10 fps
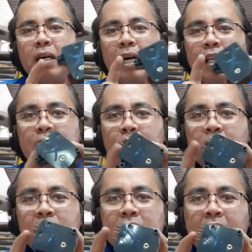As long
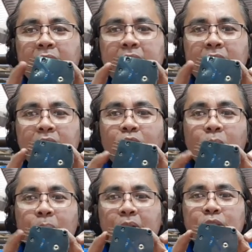as na under ang
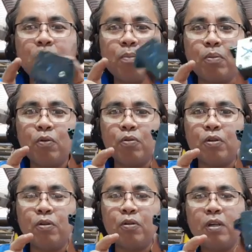compressor, buo
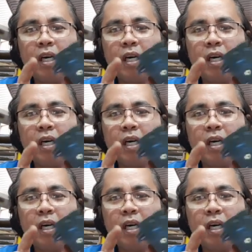to.